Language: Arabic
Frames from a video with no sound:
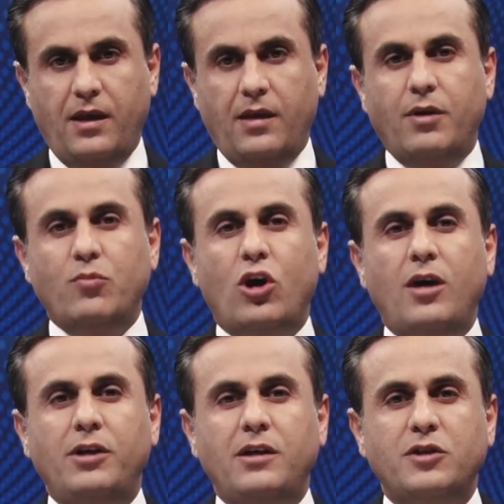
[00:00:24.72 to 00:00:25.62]

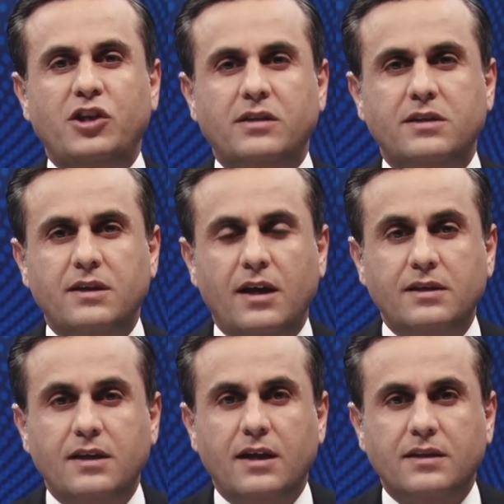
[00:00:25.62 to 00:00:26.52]
بالمقابل المشهد
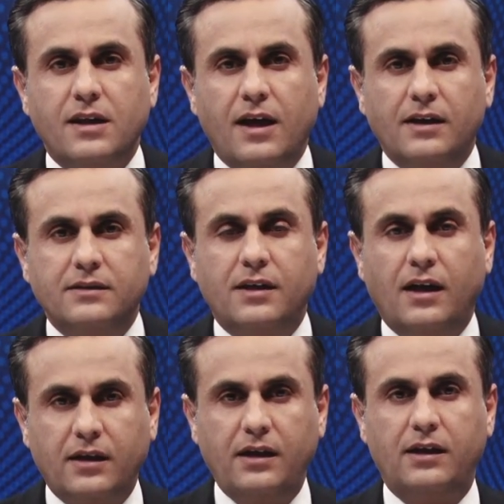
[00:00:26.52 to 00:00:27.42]
السياسي يزداد
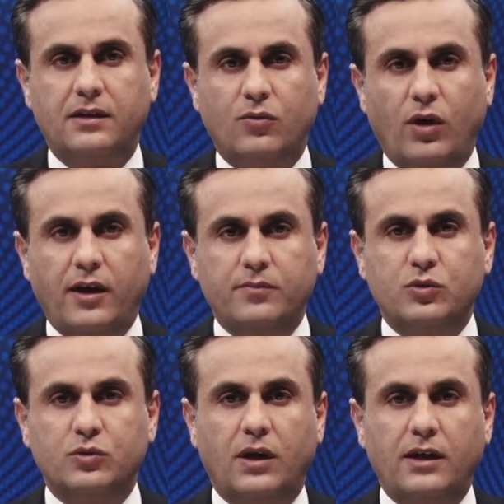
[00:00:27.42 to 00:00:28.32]
تعقيد
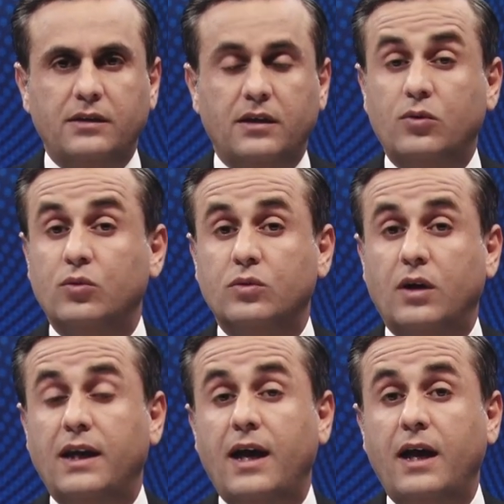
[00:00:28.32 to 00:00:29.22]
ويبدو أنه
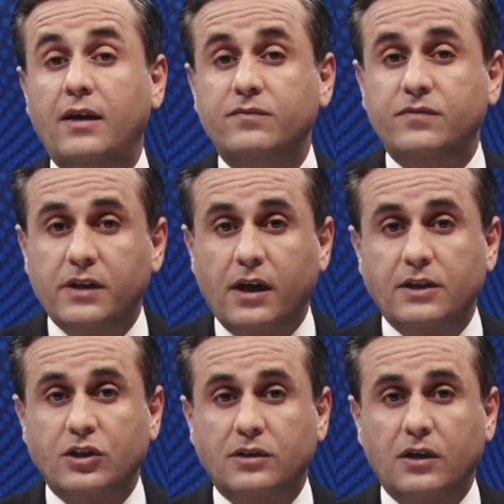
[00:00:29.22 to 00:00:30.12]
لا
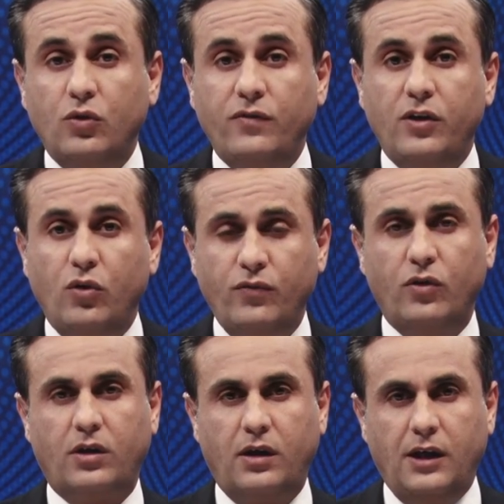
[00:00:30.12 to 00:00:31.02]
انفراج تلوح في
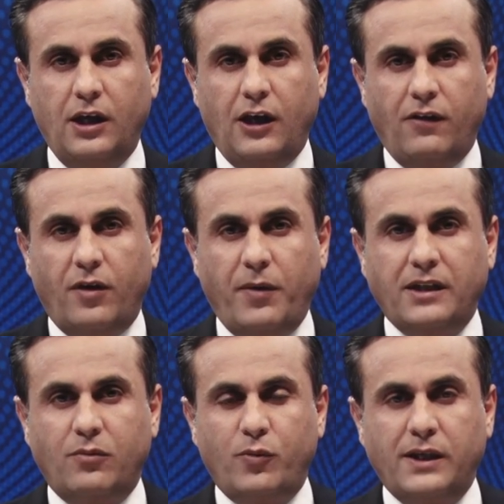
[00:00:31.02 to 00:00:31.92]
الأفق
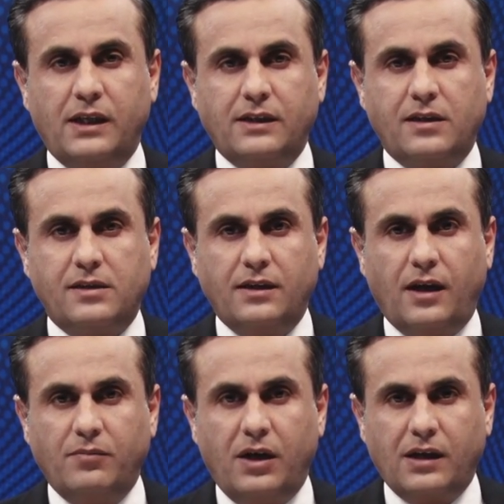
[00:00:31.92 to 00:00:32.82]
فبعد مبادرة السيد
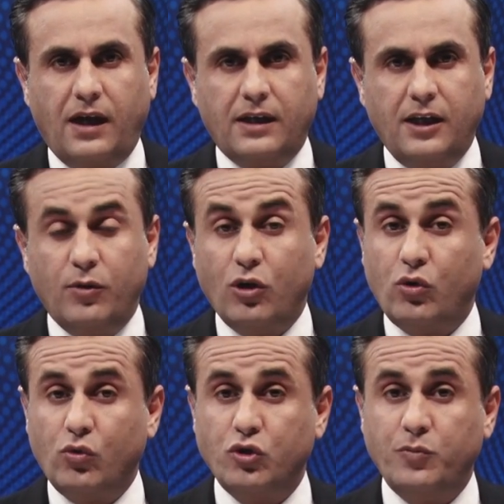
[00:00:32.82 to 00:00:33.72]
عمار الحكيم
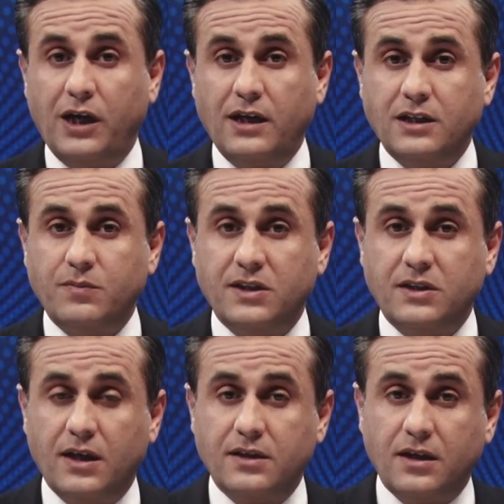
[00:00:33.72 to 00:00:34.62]
للخروج من الأزمة
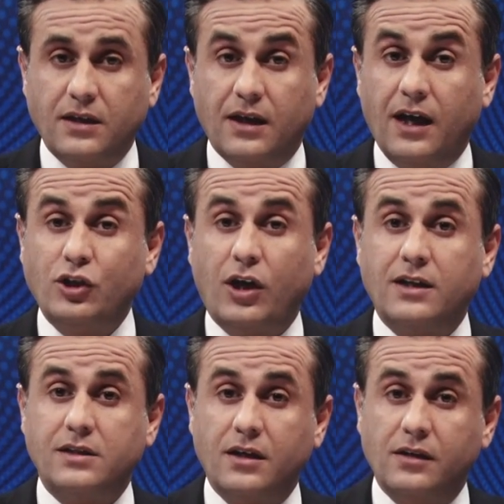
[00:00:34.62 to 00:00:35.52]
السياسية أشعل
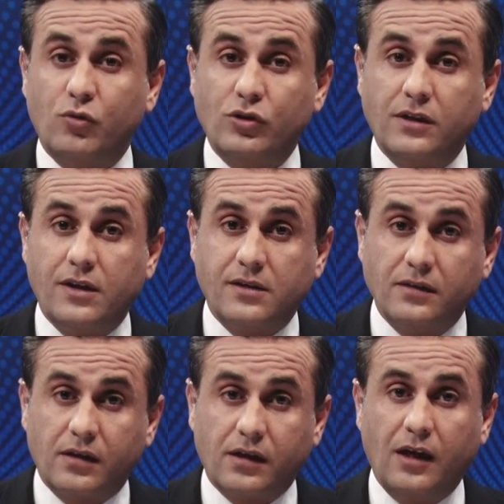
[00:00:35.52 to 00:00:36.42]
السيد مقتدى
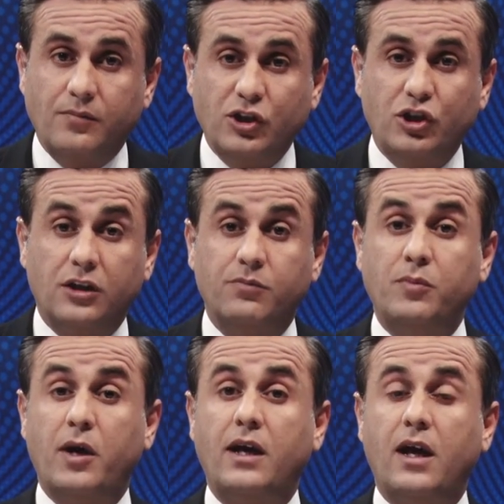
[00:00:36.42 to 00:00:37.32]
صدر المشهد
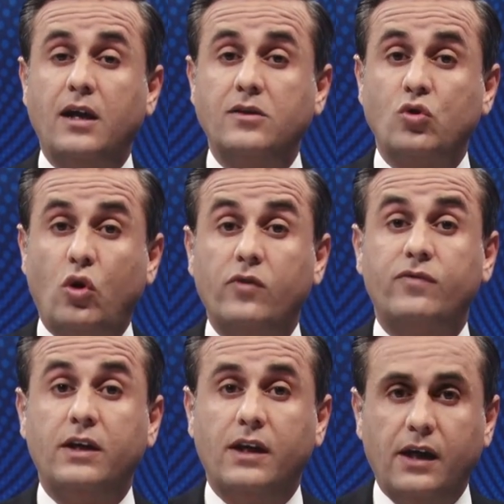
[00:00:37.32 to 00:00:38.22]
ببيان
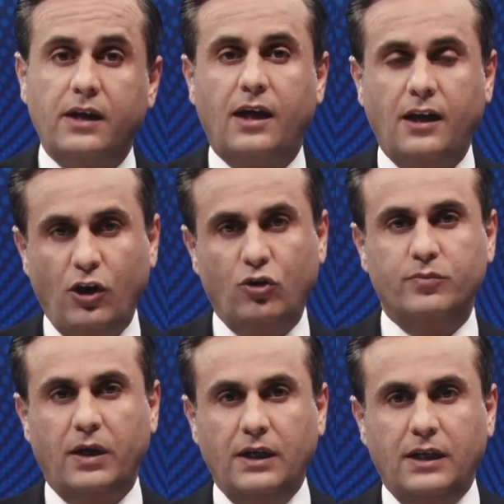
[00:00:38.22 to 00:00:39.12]
صحفي ناري
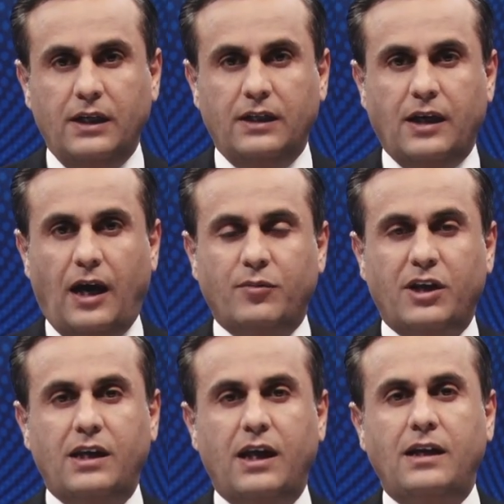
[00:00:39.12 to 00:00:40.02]
اليوم دعا من
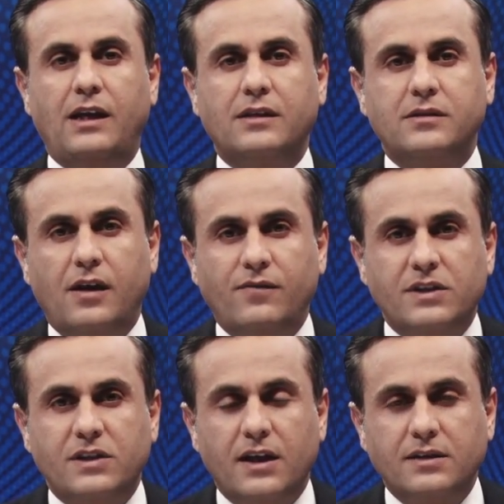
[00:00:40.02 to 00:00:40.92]
خلاله الأطراف
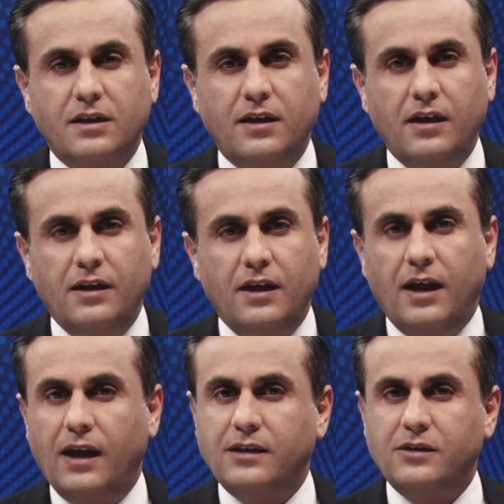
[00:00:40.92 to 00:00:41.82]
السياسية
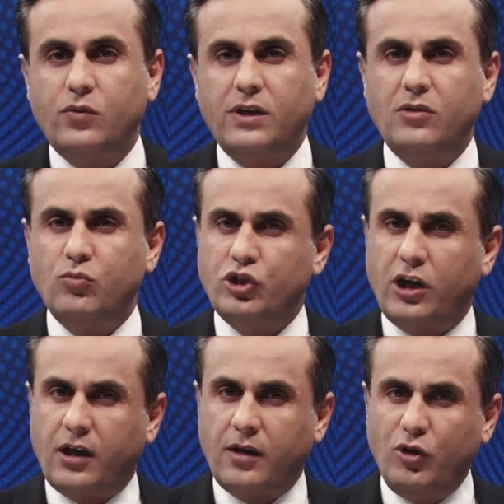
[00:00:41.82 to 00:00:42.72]
التي تريد
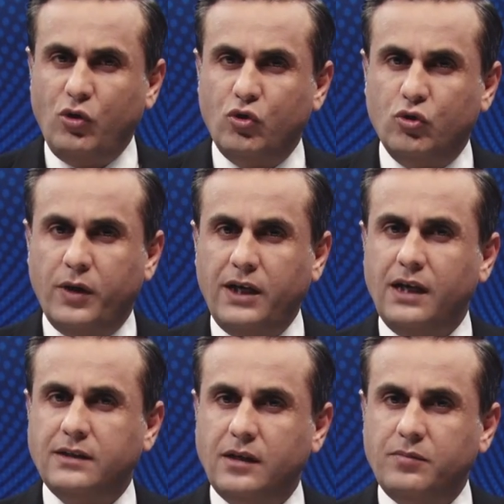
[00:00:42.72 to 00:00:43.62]
المشاركة بالحكومة
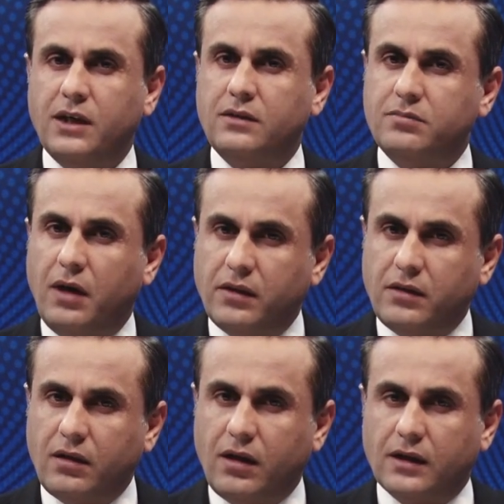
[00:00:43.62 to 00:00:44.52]
إلى تلبية بعض
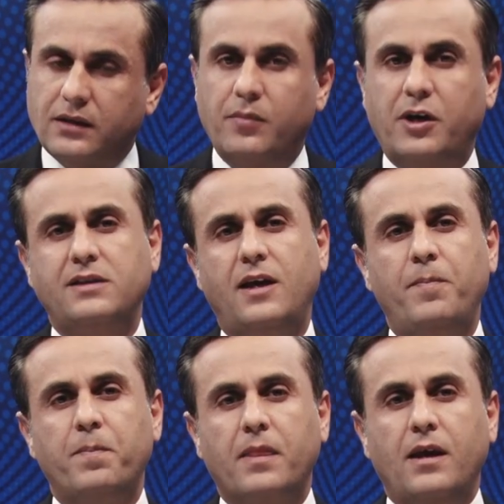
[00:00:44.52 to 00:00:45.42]
النقاط
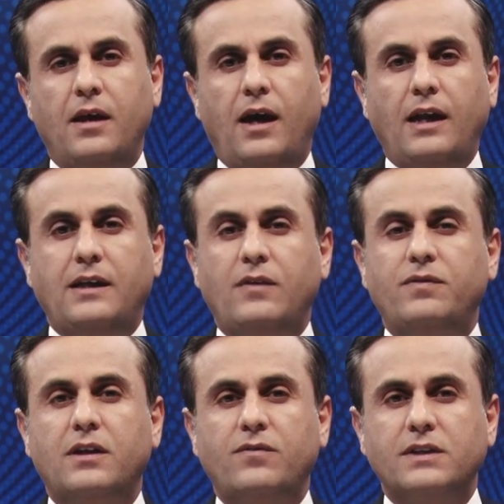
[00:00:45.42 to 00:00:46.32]
أبرزها حل
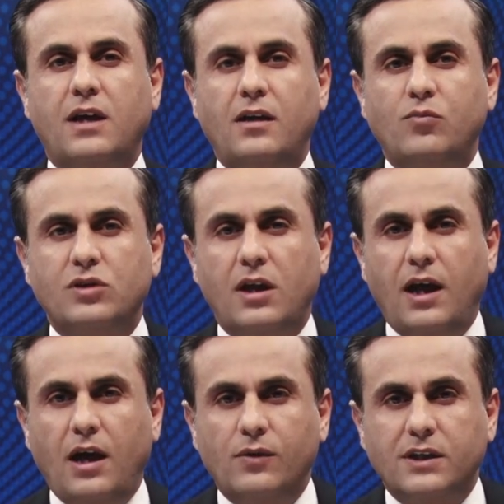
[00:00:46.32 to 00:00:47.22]
كافة الفصائل
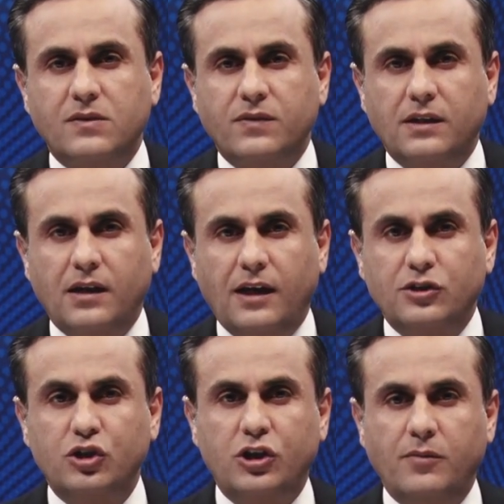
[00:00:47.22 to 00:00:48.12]
المسلحة وتصفية
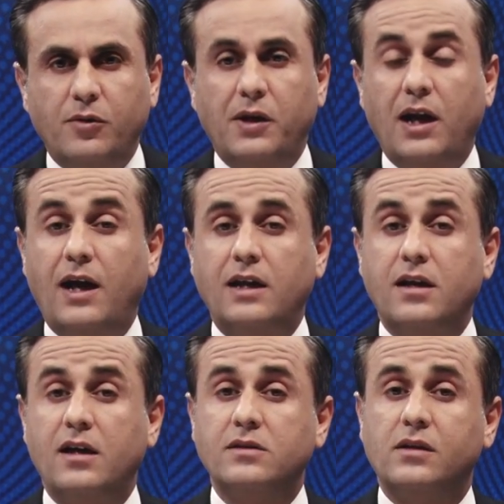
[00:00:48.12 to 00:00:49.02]
الحج الشعبي من
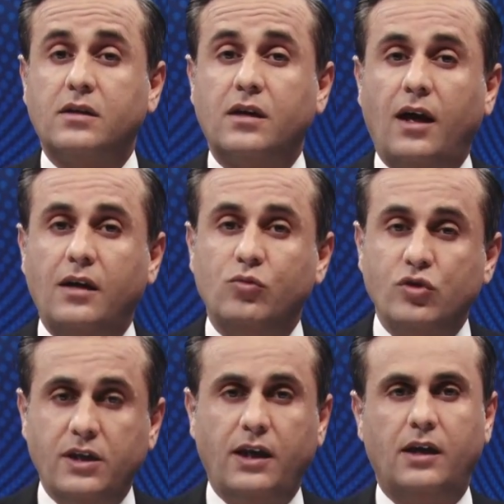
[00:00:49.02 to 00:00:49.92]
العناصر
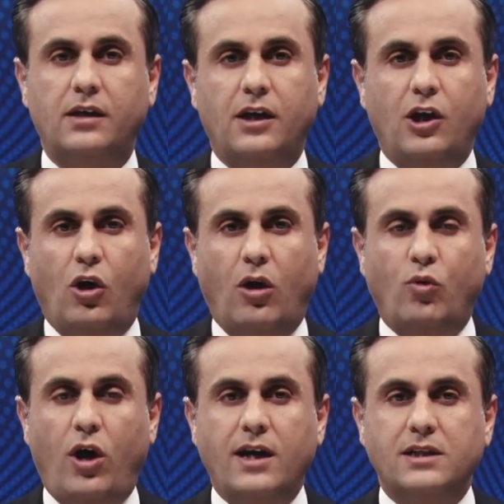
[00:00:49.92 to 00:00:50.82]
المسيئة
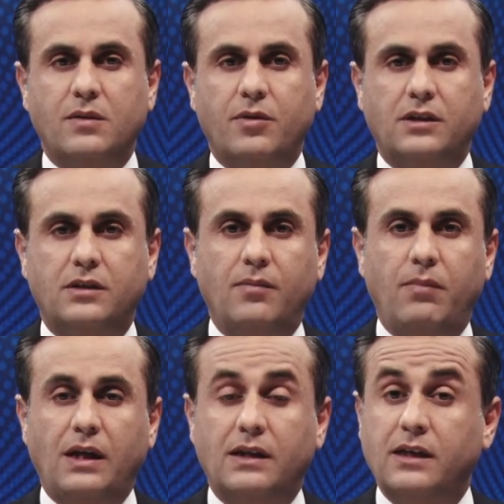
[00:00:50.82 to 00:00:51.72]
ومحاسبة
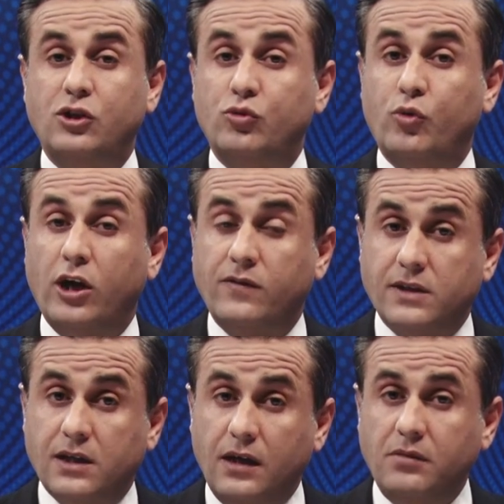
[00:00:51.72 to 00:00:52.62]
من لديه شبهات
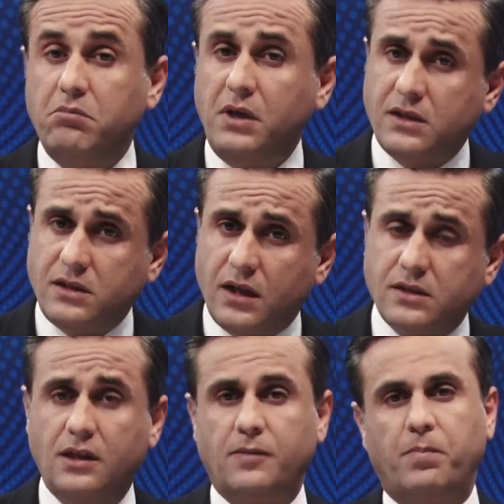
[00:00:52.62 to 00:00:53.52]
فساد من السياسيين